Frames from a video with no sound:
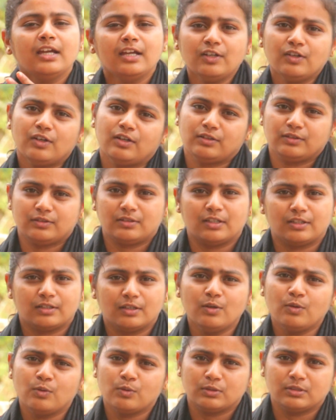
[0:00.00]

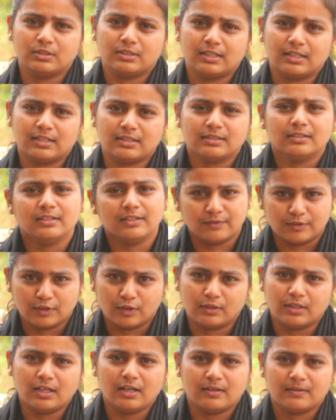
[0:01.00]
இன்னொருத்தருக்கு கொடுத்துட்டாரு
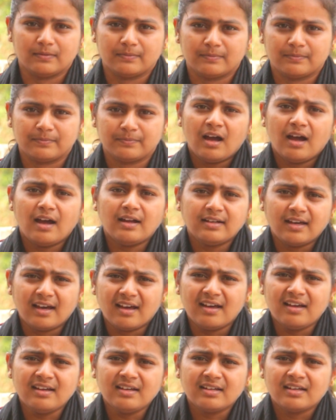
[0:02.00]
இவ்வளோதான்
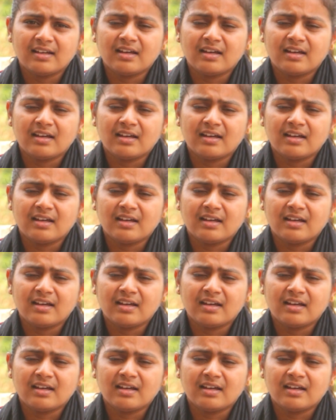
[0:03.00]
ஆனால்